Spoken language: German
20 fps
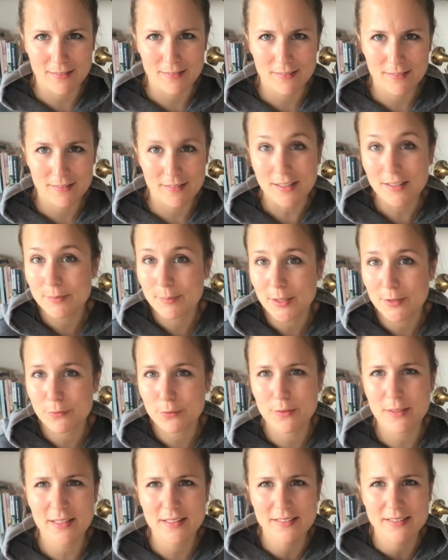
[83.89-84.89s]
dass man
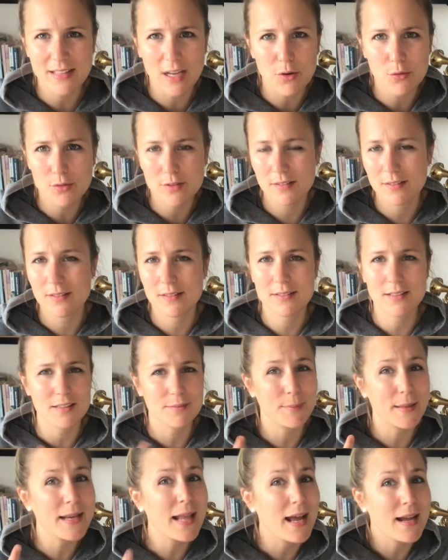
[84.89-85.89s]
vielleicht down ist, dass
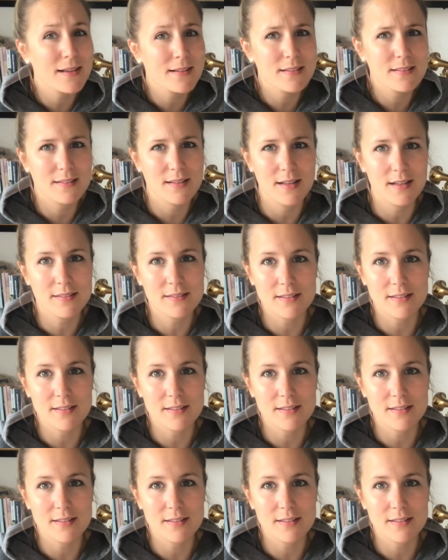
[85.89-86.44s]
man Angst hat,